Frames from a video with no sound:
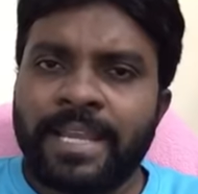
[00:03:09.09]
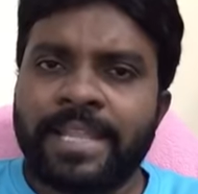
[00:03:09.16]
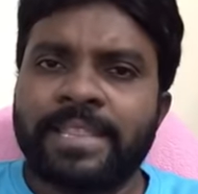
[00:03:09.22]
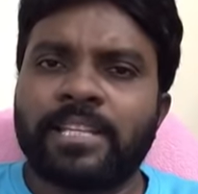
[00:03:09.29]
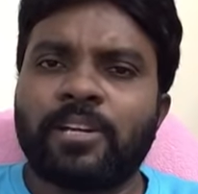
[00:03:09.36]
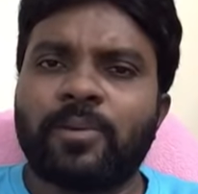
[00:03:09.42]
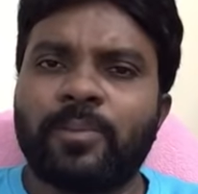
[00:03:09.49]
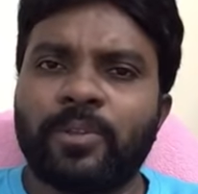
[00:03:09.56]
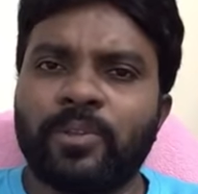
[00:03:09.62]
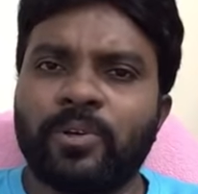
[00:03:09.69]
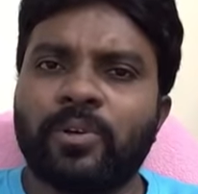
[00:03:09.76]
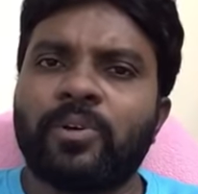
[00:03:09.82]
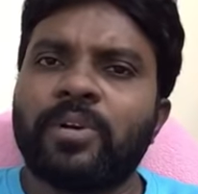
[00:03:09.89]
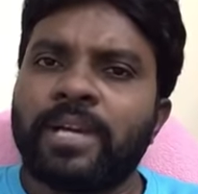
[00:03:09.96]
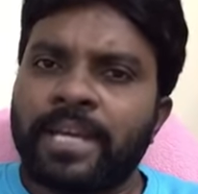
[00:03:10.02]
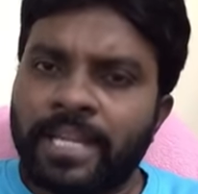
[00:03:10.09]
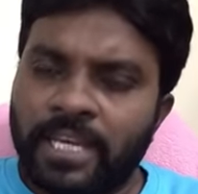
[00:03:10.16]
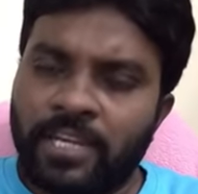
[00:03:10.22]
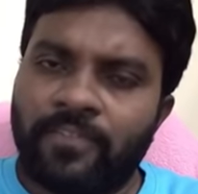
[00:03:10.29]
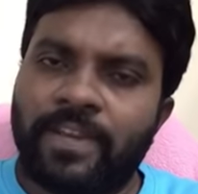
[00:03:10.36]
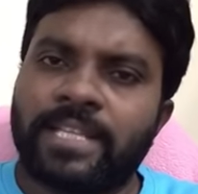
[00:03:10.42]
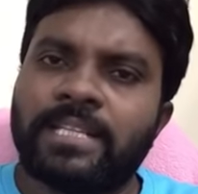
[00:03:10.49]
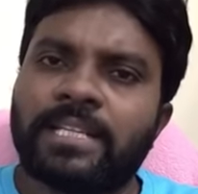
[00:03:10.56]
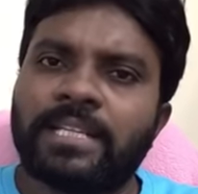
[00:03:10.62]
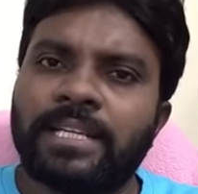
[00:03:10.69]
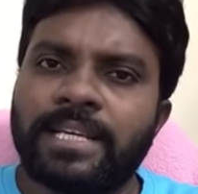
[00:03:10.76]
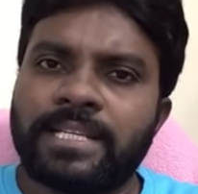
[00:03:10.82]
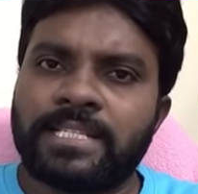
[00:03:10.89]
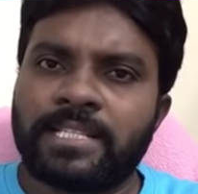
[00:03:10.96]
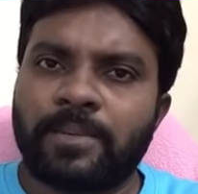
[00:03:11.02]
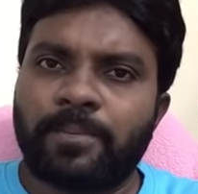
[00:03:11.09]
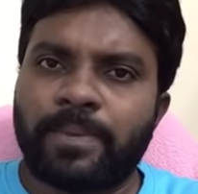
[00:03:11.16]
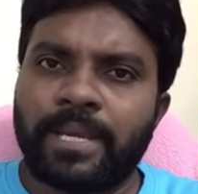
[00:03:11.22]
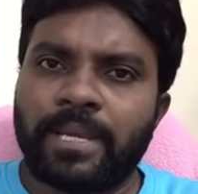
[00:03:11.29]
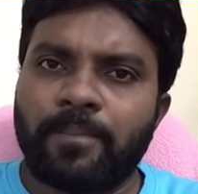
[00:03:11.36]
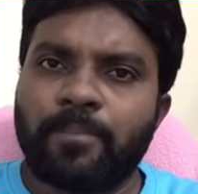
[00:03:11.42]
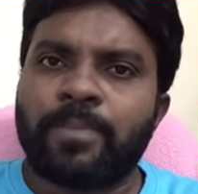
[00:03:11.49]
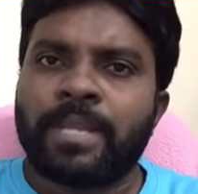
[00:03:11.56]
ఇంతకుముందు నివేదికలు ఏం చెప్పాయి